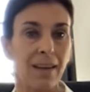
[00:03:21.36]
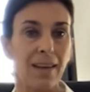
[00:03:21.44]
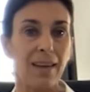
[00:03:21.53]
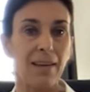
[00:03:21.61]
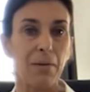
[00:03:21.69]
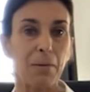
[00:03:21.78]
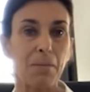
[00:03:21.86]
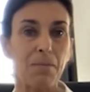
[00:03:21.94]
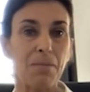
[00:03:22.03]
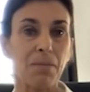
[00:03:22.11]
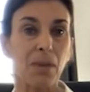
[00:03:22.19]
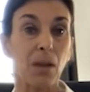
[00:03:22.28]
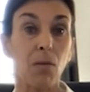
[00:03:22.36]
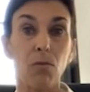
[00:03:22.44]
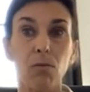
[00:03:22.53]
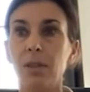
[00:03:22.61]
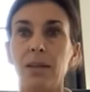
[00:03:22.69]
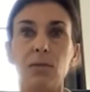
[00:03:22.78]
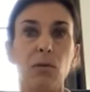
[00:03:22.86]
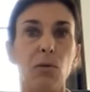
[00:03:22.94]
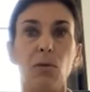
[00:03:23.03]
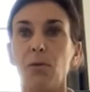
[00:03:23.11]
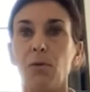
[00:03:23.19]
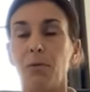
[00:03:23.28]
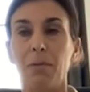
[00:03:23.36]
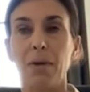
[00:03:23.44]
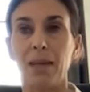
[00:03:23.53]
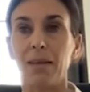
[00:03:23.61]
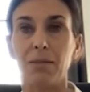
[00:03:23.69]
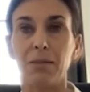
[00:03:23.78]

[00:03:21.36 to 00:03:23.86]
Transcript: Et euh, au lieu d'être euh, bah,